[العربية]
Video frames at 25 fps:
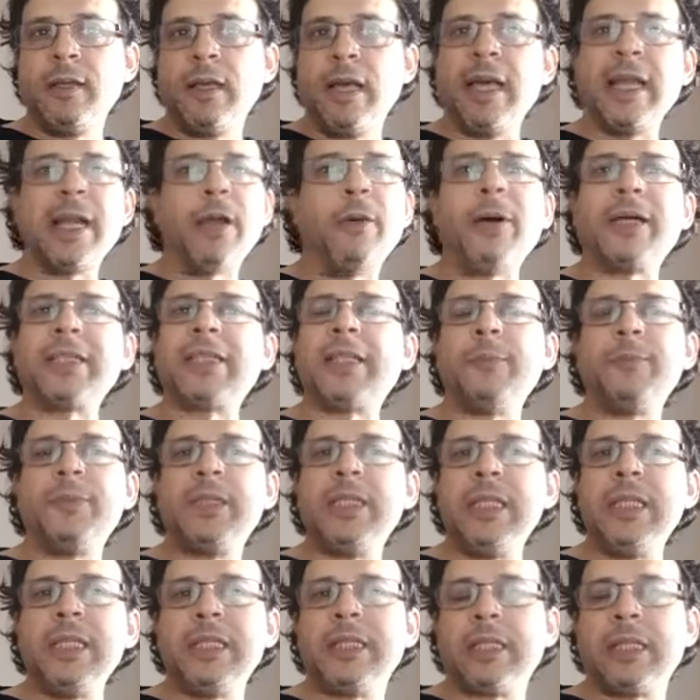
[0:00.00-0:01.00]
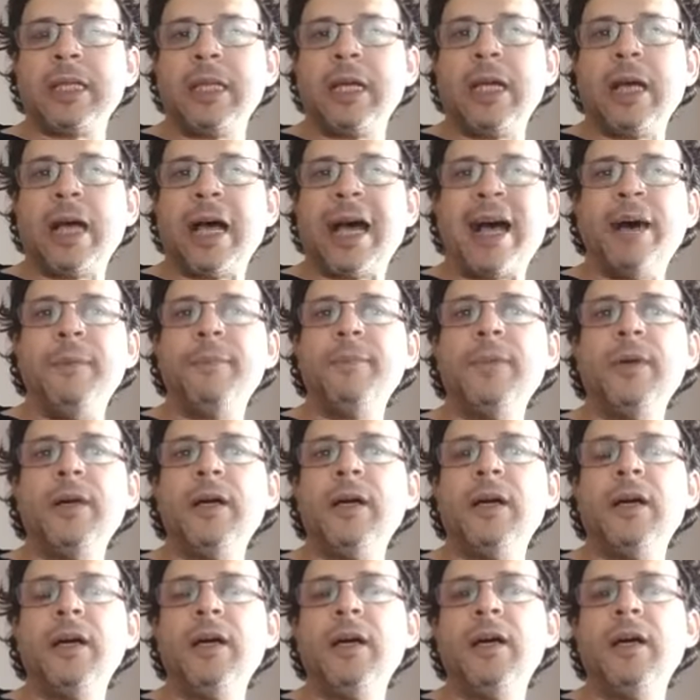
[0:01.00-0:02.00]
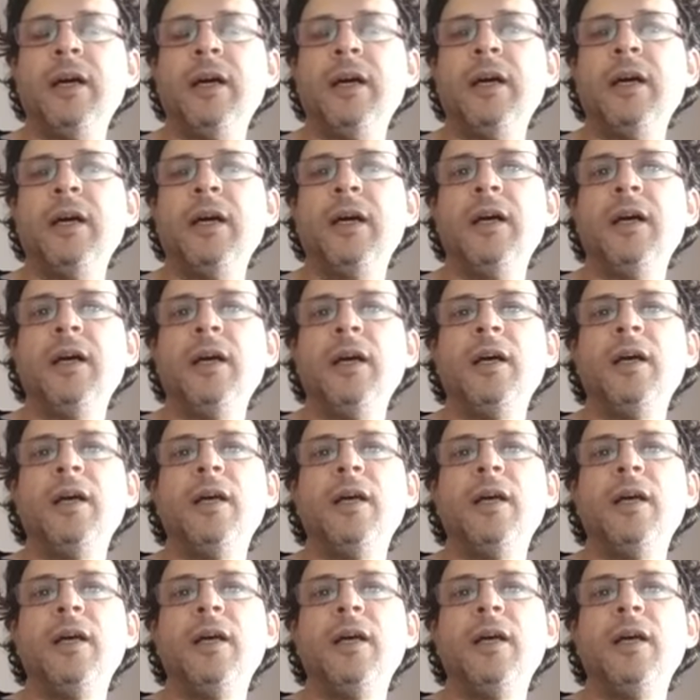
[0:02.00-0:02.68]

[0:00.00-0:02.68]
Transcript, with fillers: انا وقت بديت عام آه